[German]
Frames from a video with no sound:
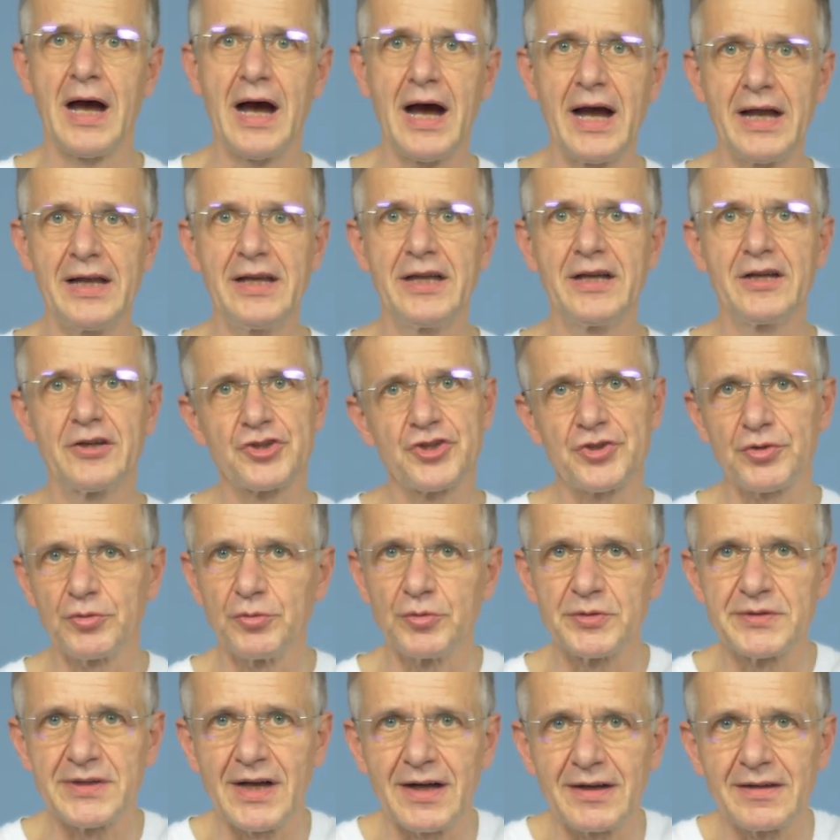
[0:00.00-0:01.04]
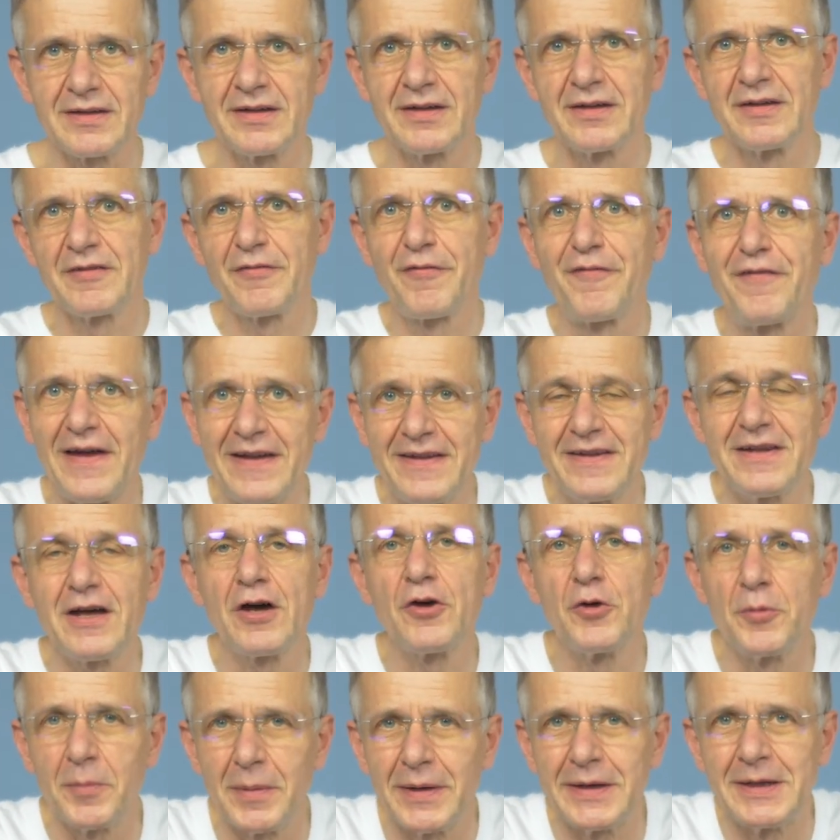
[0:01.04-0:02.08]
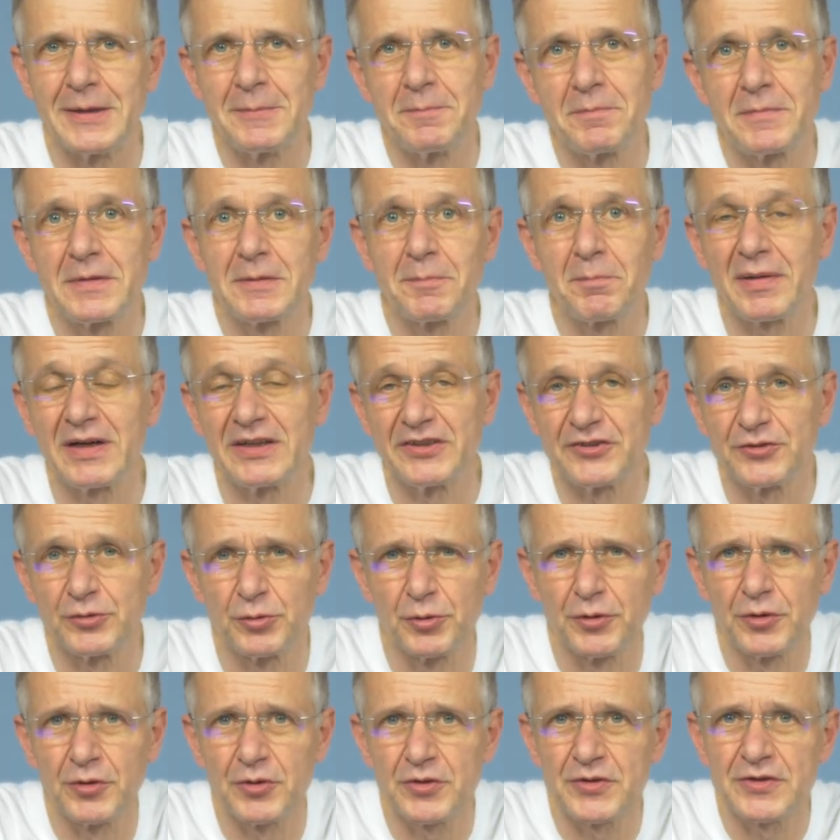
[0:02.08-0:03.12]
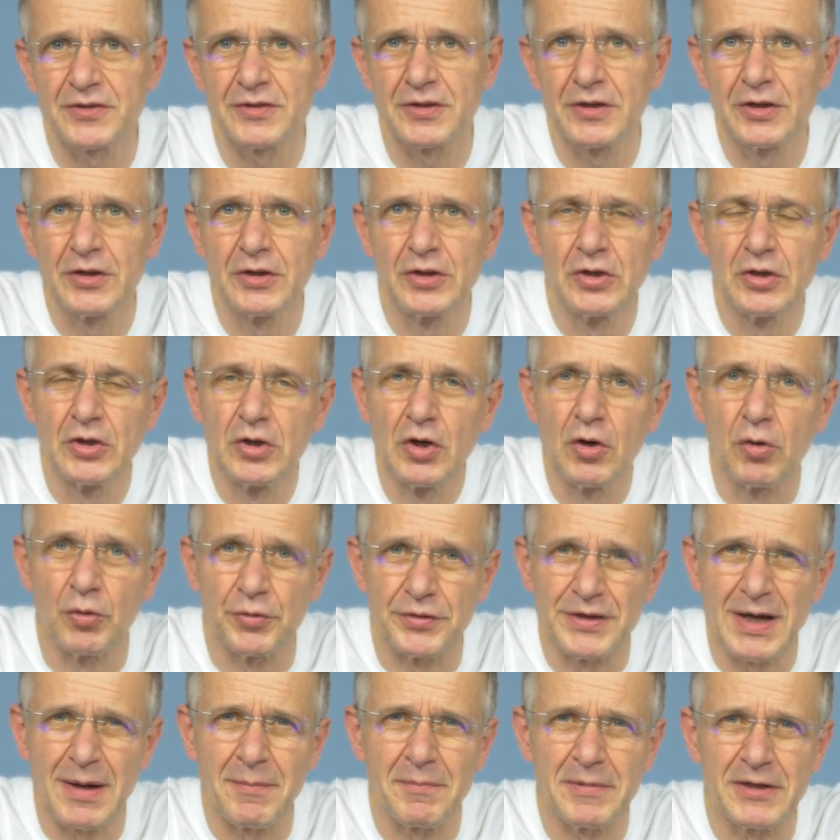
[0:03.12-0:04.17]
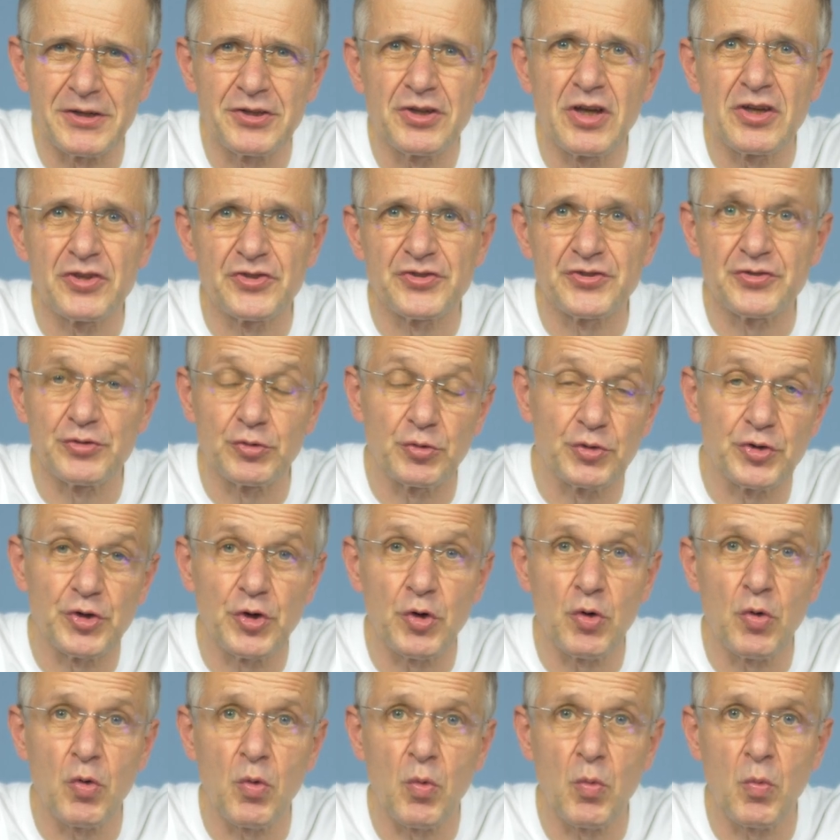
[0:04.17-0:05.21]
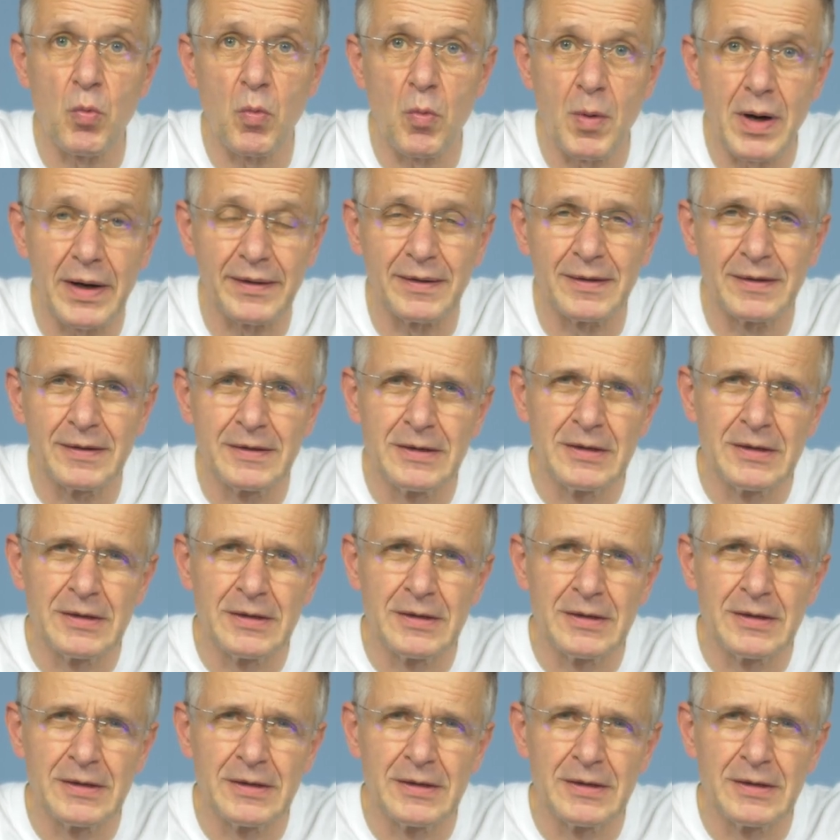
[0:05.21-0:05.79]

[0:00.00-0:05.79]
heiliger Strohsack. Fender übernimmt Presonus und damit Studio One.